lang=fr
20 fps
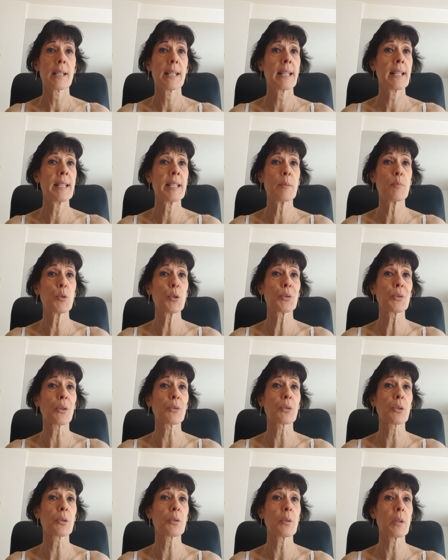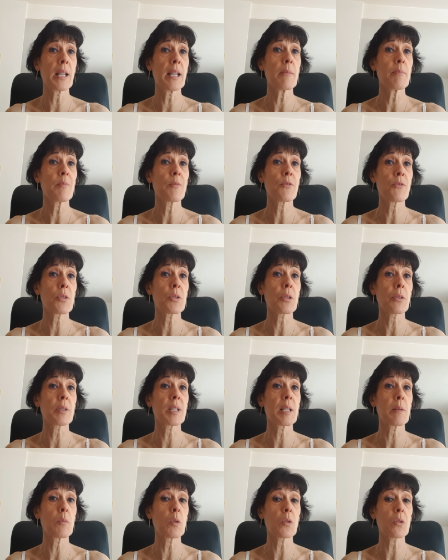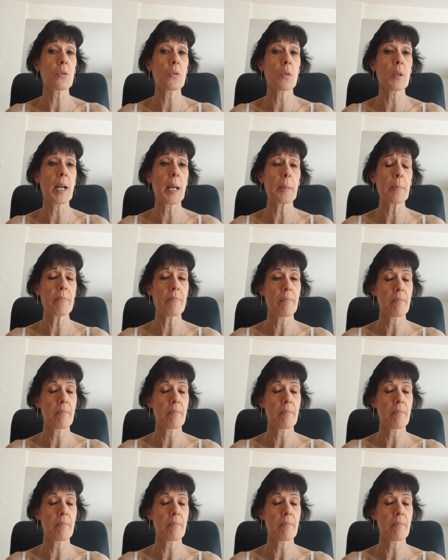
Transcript: Il n'est plus temps de reculer. Vos sentiments sont là.